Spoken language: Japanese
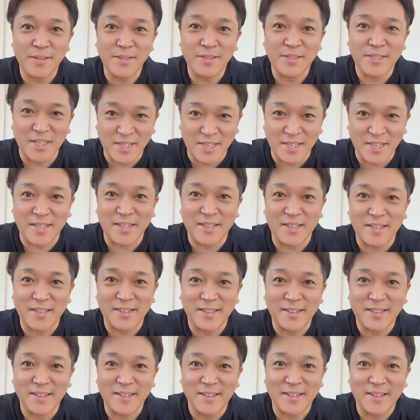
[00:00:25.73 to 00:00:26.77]
ぜひ、
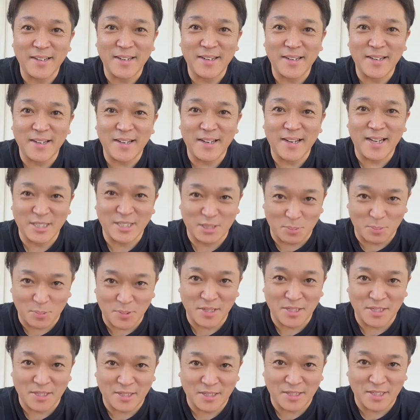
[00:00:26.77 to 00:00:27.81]
遊び
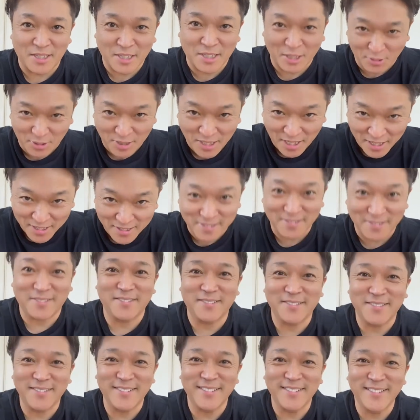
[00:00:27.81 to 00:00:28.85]
に来てください。
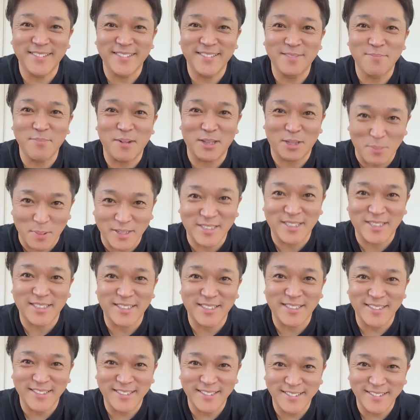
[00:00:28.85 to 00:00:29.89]
待ってます。